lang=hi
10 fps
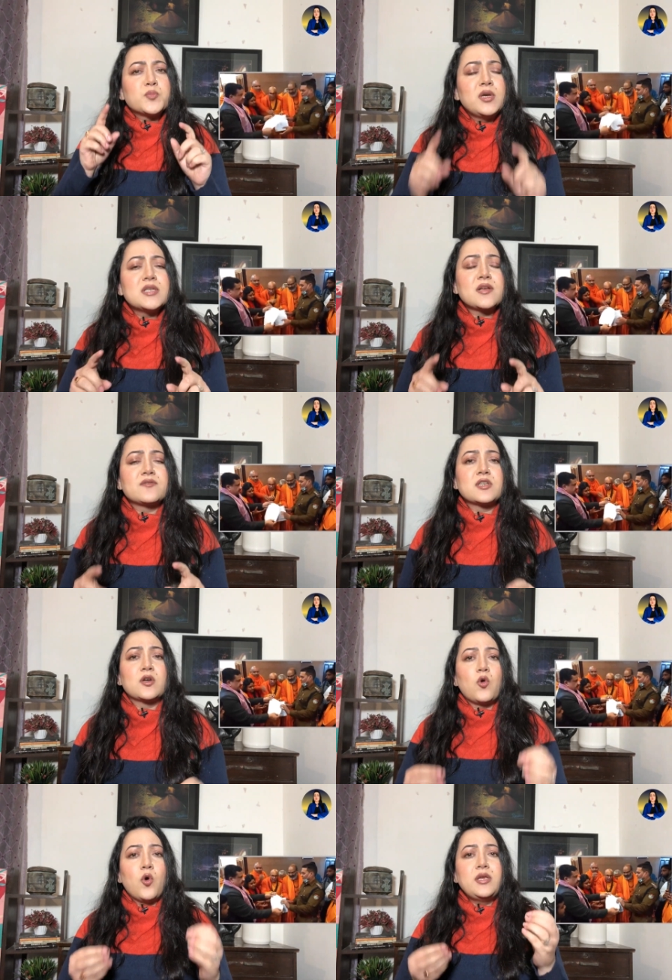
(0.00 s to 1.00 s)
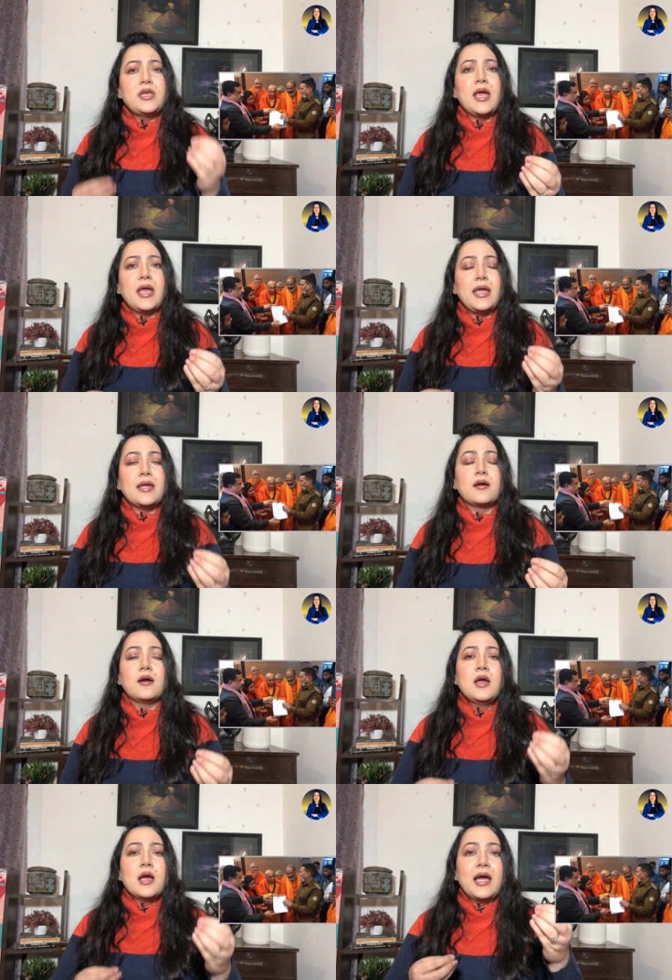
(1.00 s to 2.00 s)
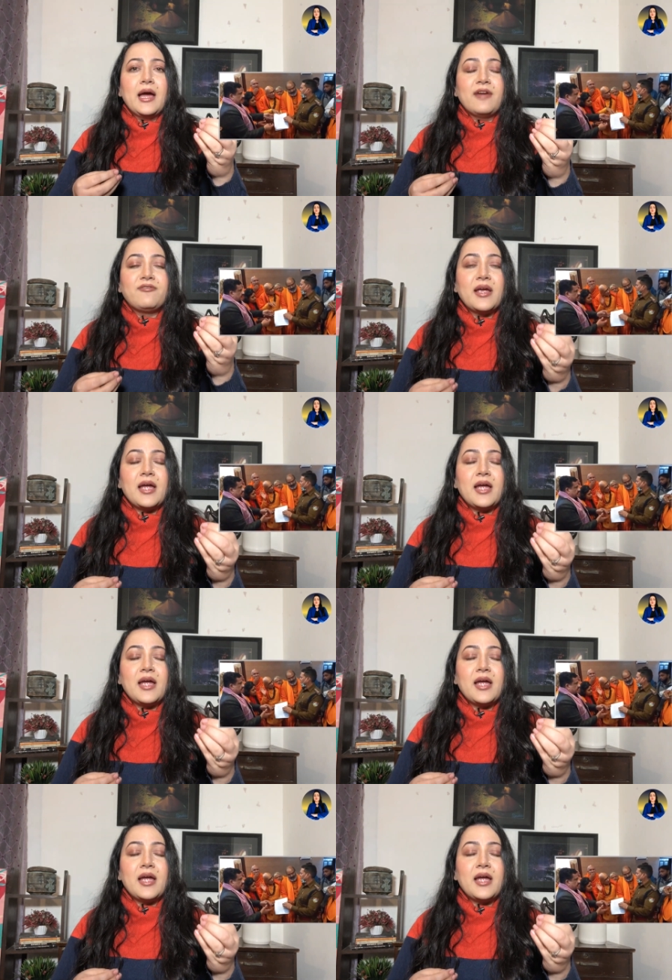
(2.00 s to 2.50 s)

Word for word: पुलिस अफसर को ये एक एफ